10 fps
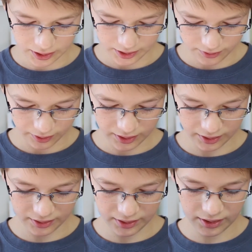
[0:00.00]
der
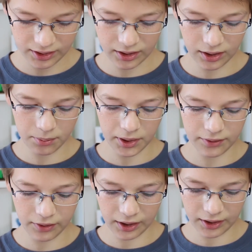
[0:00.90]
32
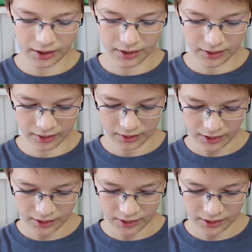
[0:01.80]
GB Variante